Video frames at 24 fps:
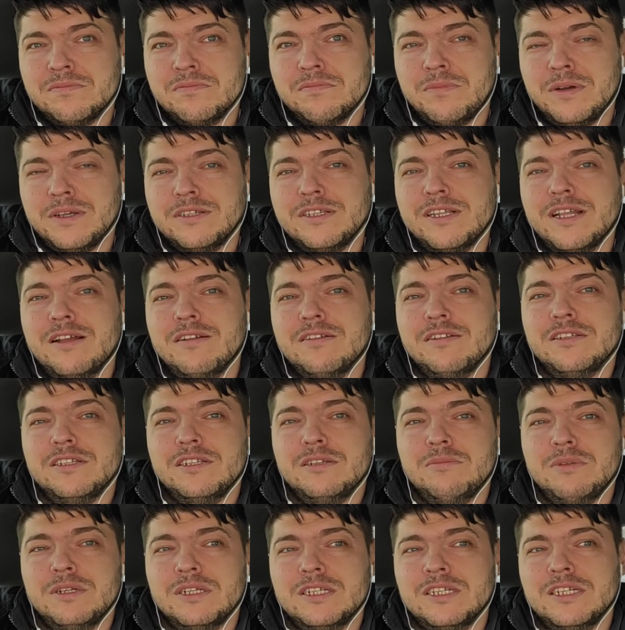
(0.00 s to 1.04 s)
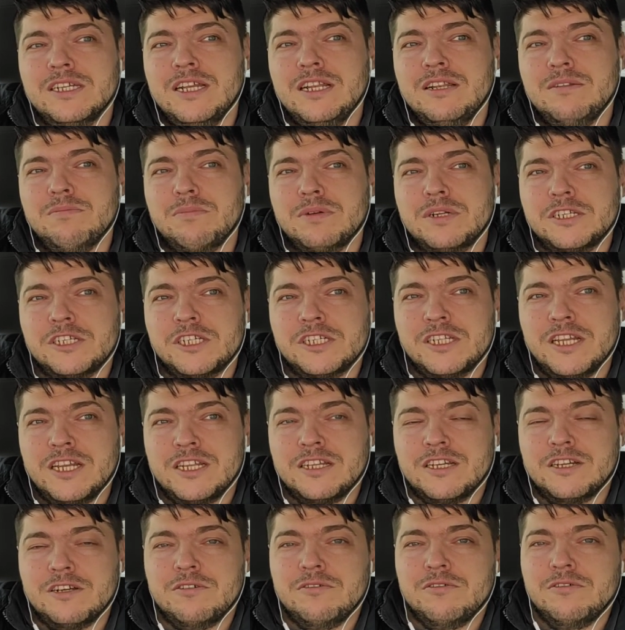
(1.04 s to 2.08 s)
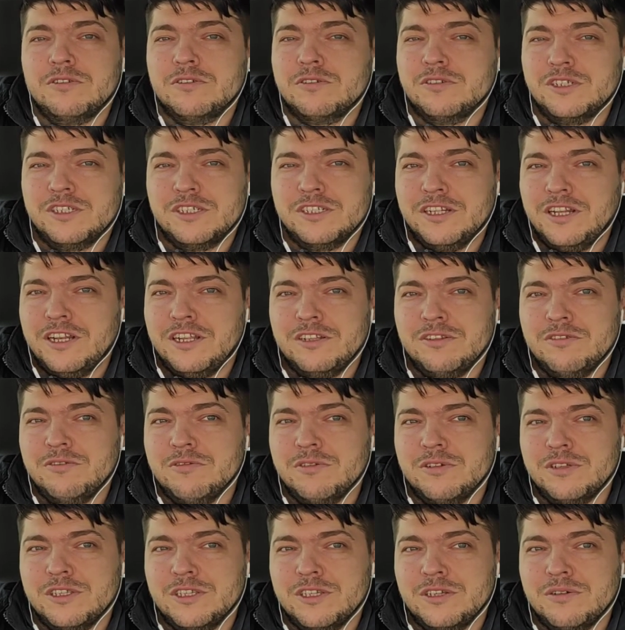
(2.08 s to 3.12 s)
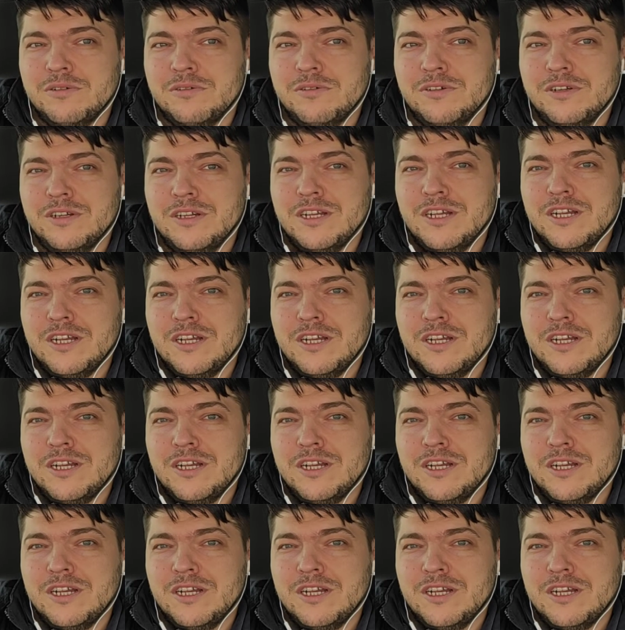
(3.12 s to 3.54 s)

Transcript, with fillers: поставил себе цель прочитать какую-то очень длинную книгу.